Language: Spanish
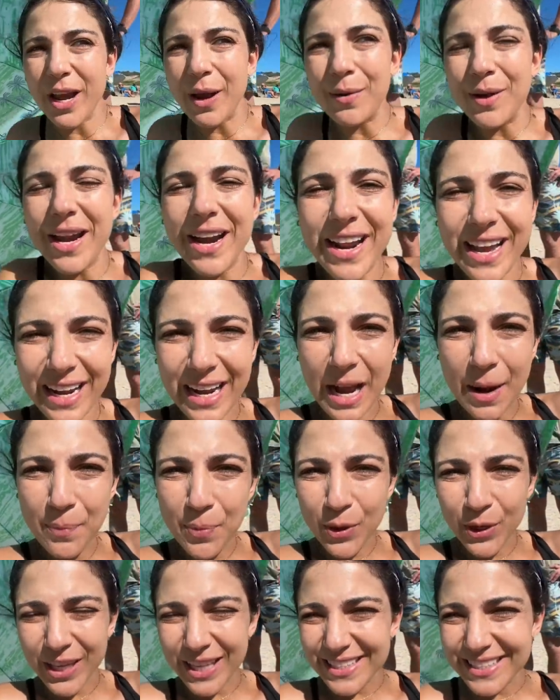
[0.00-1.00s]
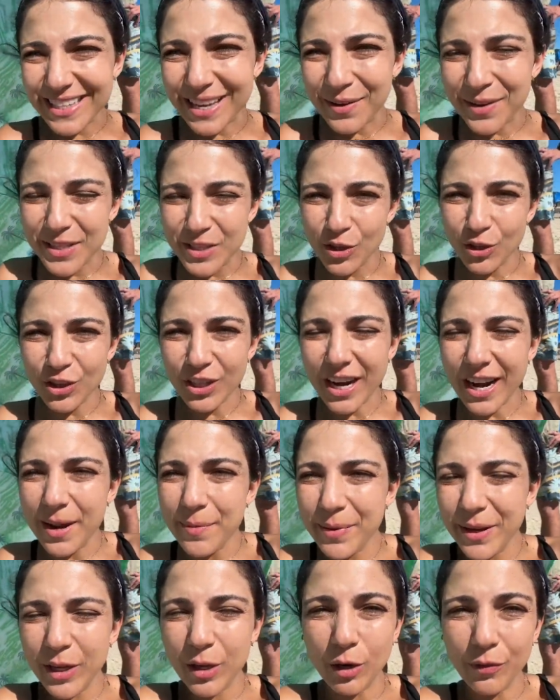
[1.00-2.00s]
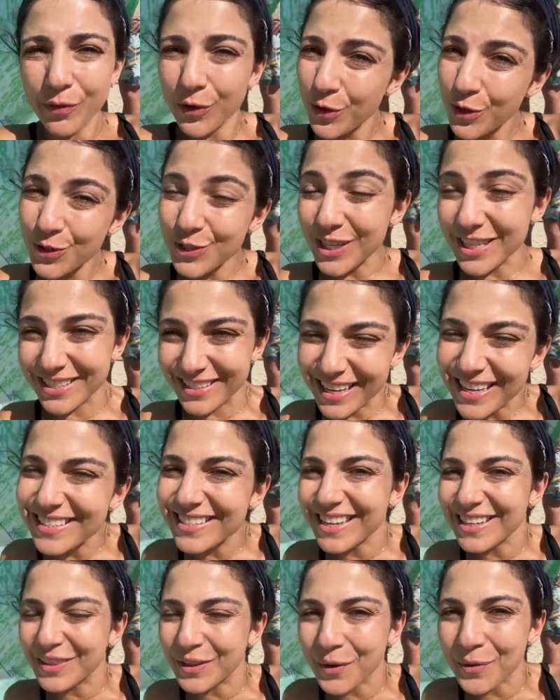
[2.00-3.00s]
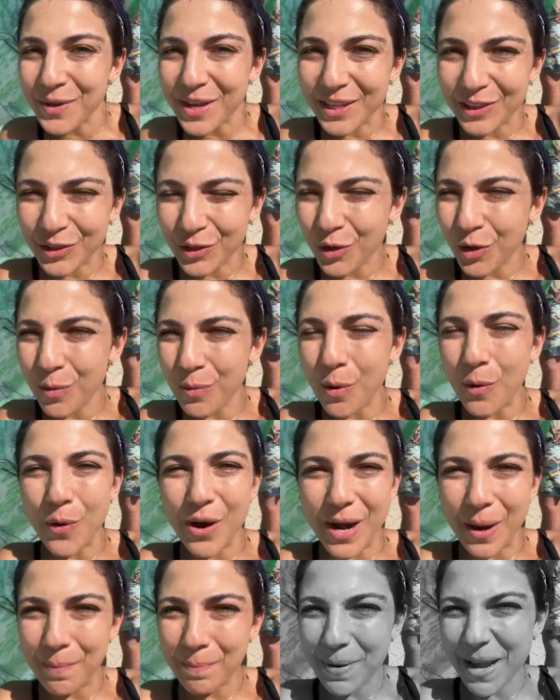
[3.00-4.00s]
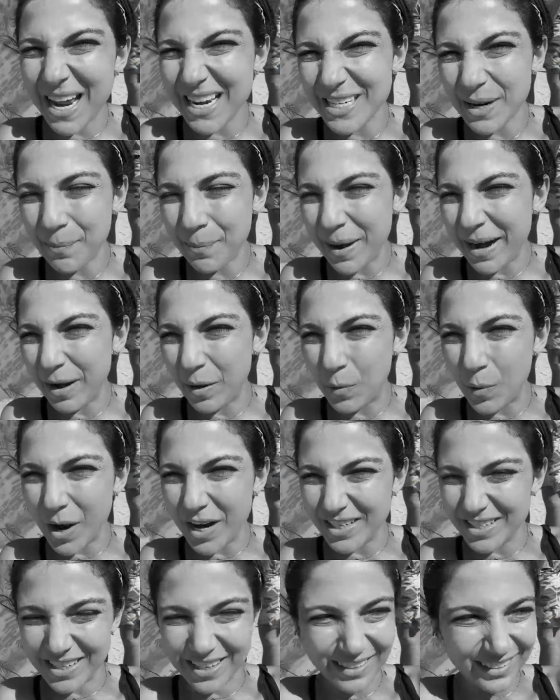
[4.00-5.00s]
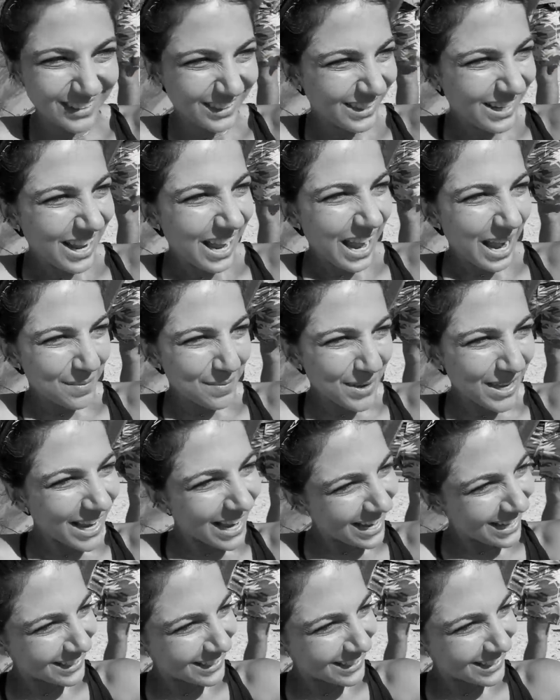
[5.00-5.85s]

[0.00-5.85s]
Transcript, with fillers: a hablar acá porque esta vez no traje micrófono y está haciendo viento como buena playa paraguaya. Amiga.